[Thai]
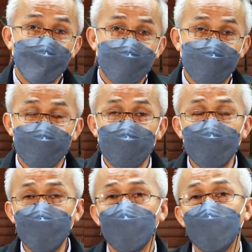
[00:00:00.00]
นะครับถ้า
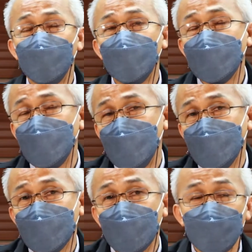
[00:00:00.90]
เป็นเรื่องของใบอนุญาตเอง
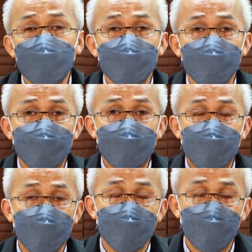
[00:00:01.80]
ท่านก็จะเจอปัญหา
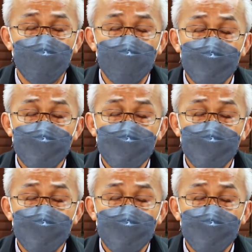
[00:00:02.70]
เรื่องของ